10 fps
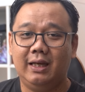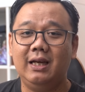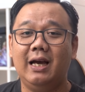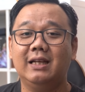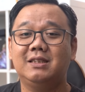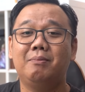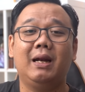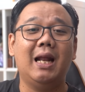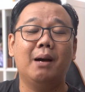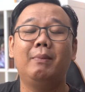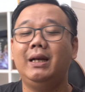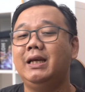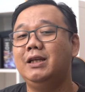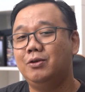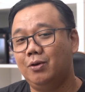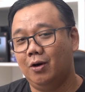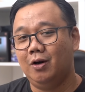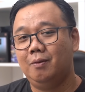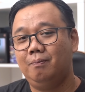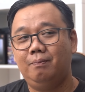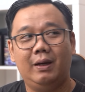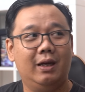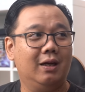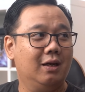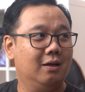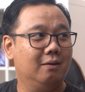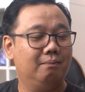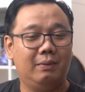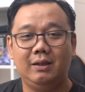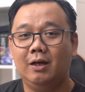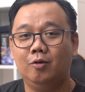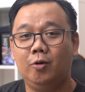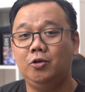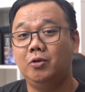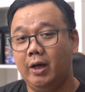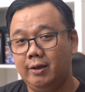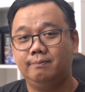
Saya nggak semendang-mending itu kok. Pengen panjang umur juga.